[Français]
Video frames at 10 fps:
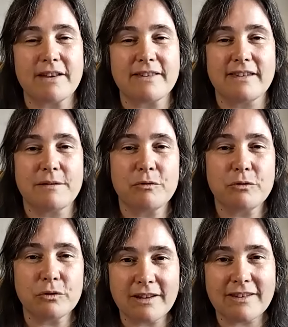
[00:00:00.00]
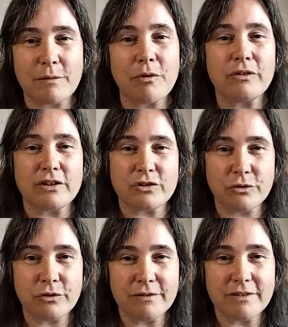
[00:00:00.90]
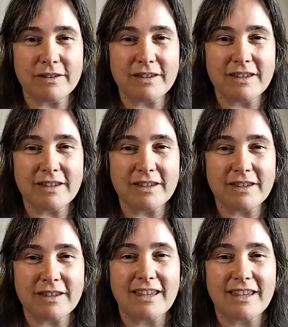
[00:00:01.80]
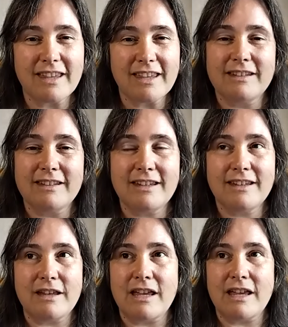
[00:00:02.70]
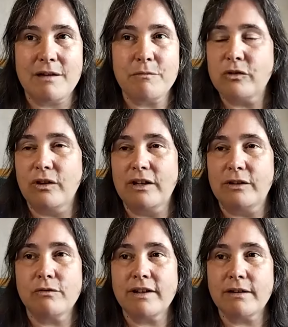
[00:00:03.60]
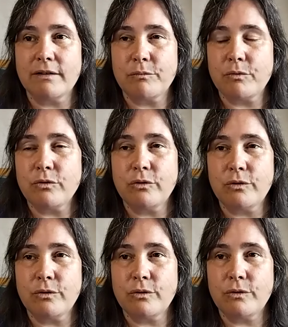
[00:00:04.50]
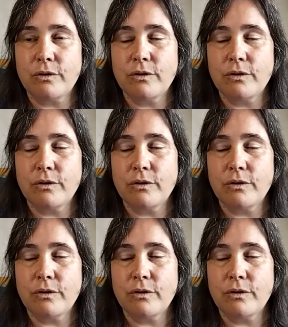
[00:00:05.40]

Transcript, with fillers: C'était plutôt désapprendre des choses des, et, me et trouver plus de,